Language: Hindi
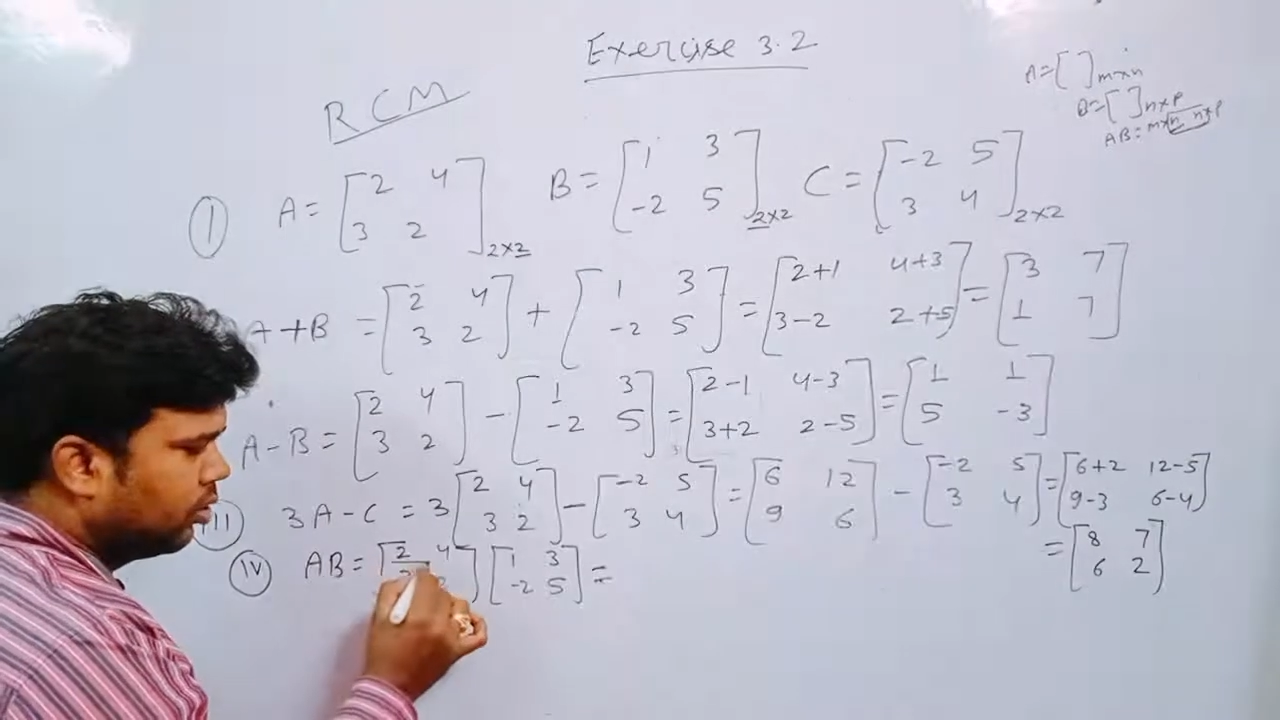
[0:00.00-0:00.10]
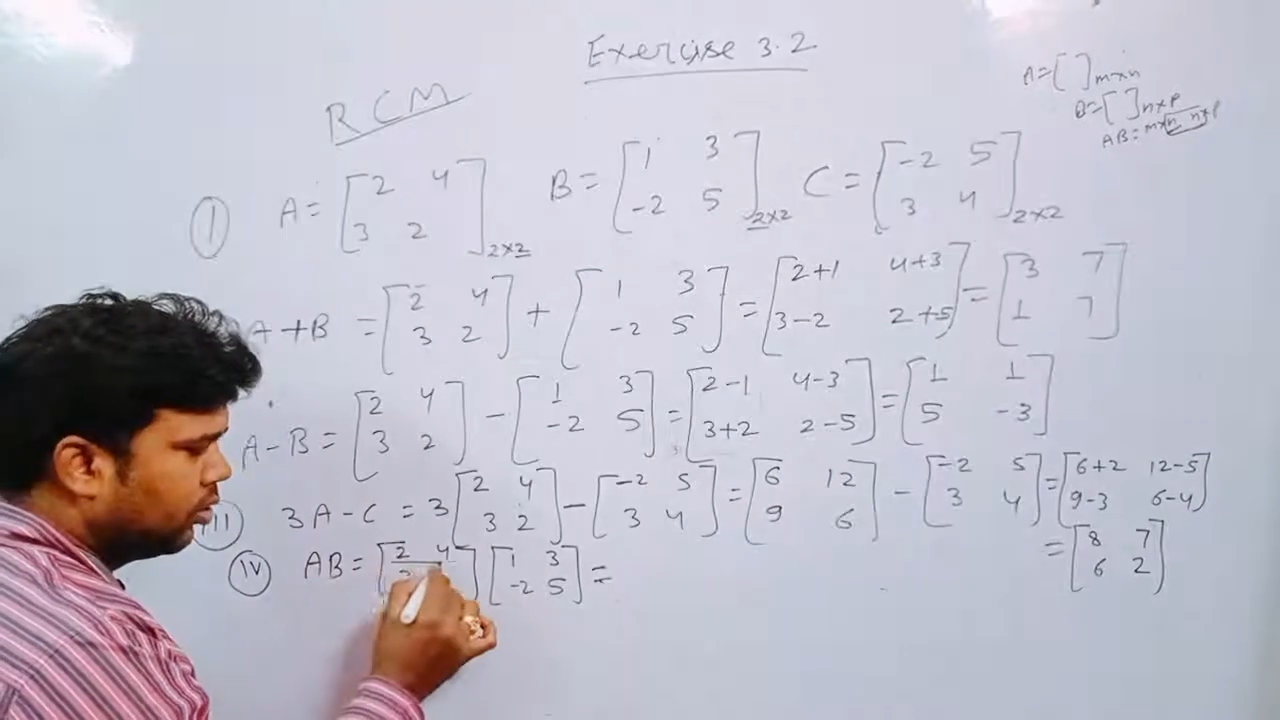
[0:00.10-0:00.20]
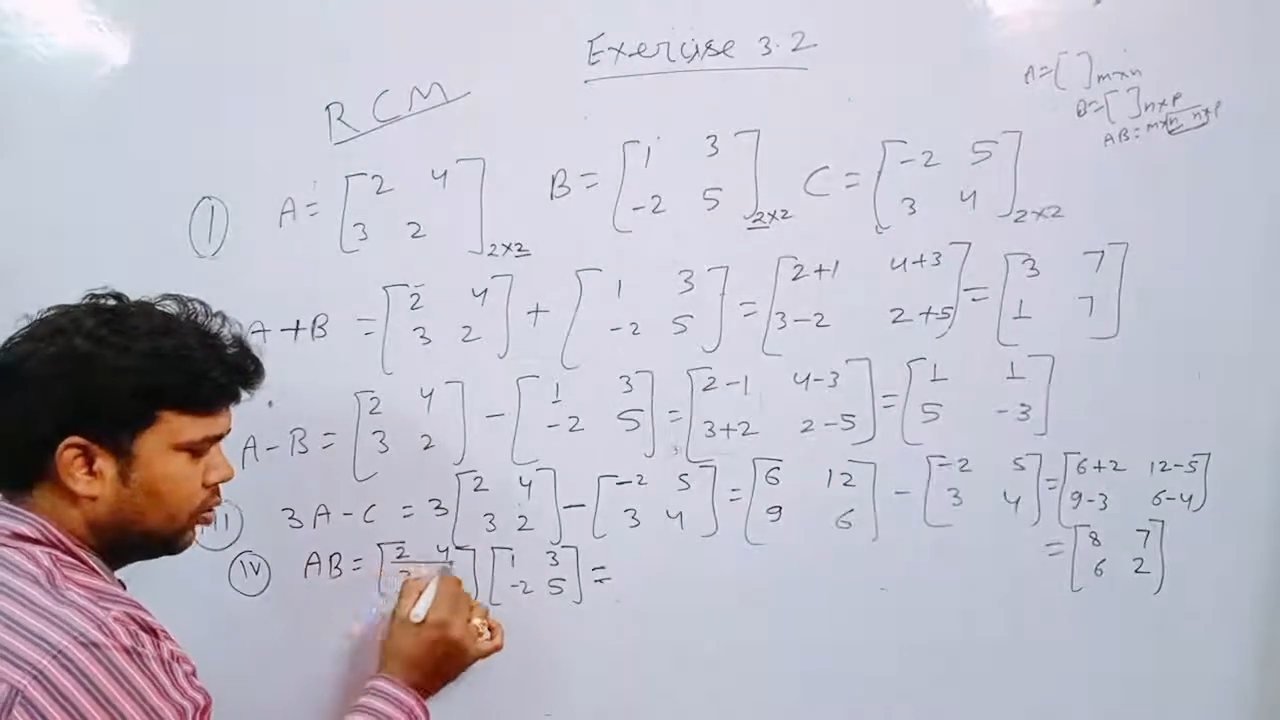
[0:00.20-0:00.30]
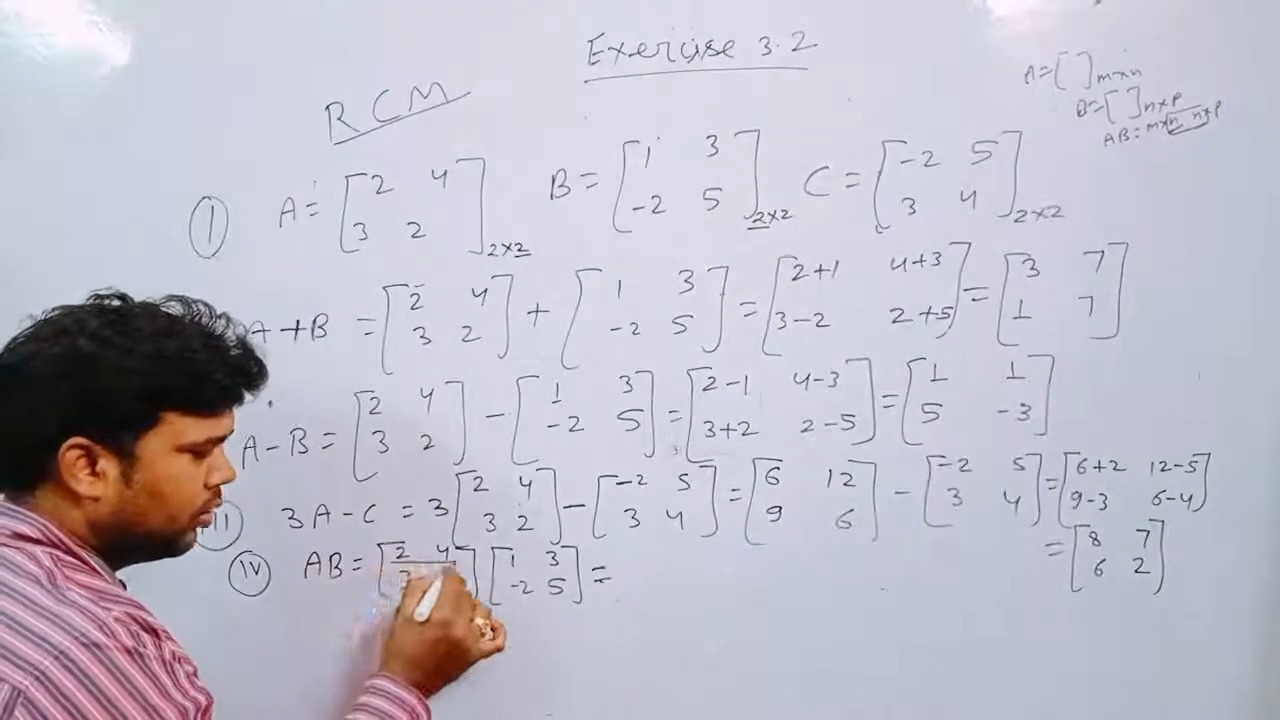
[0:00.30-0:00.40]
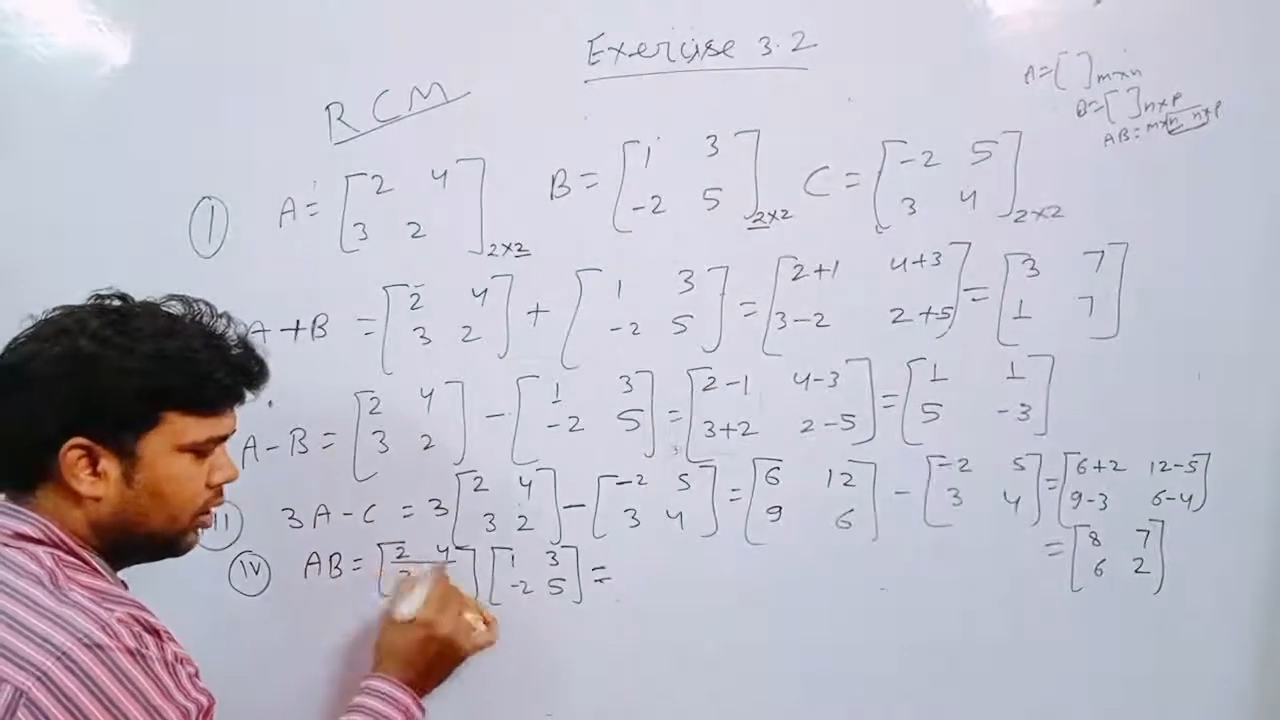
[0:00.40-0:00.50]

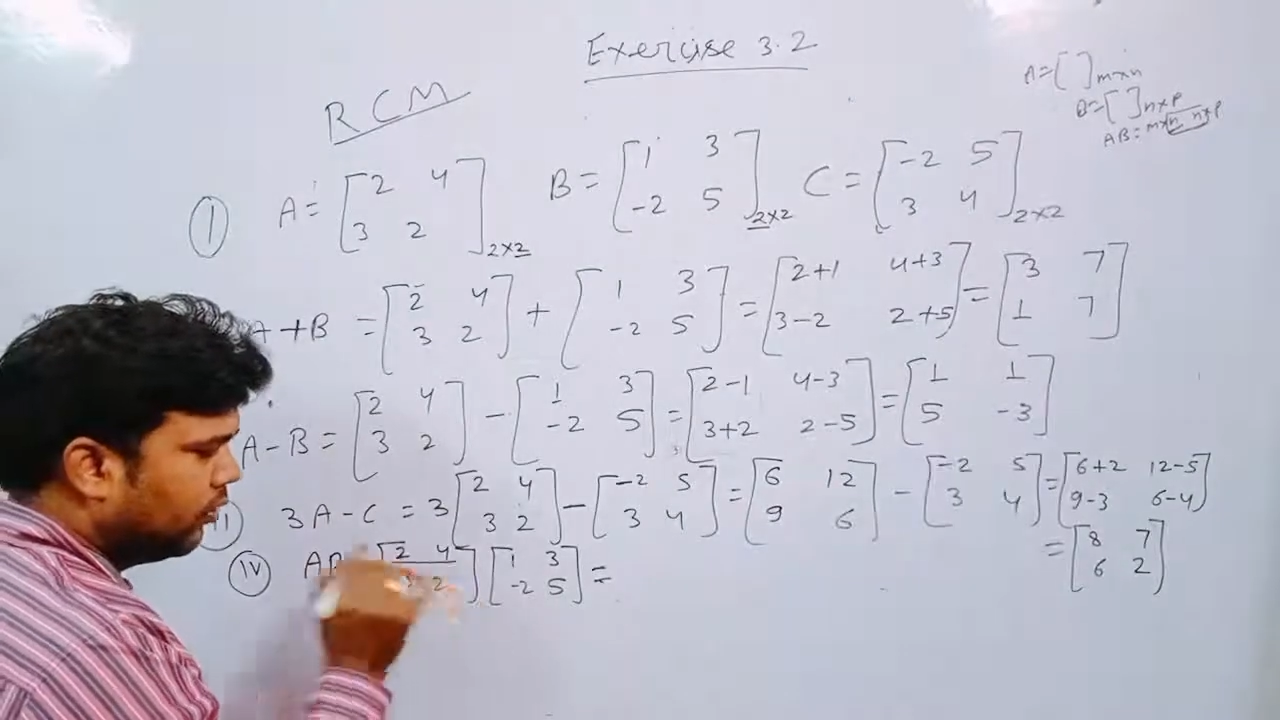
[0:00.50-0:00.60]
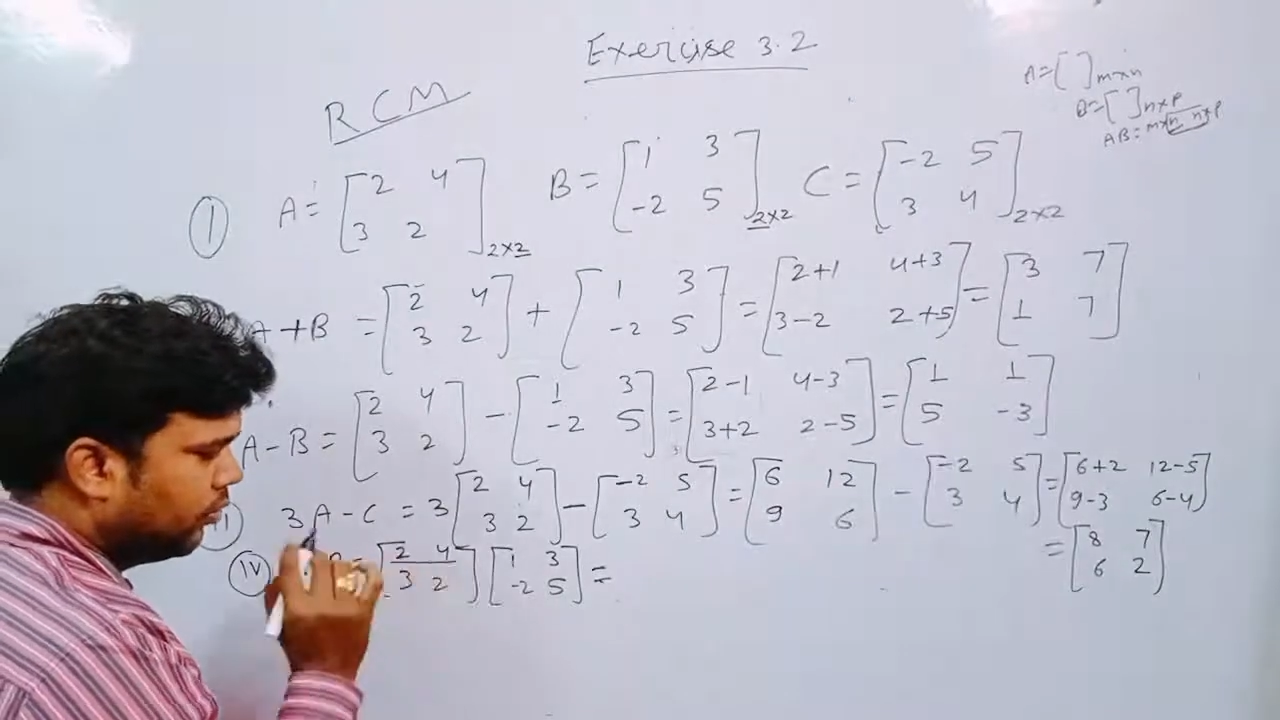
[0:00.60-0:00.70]
टू एंड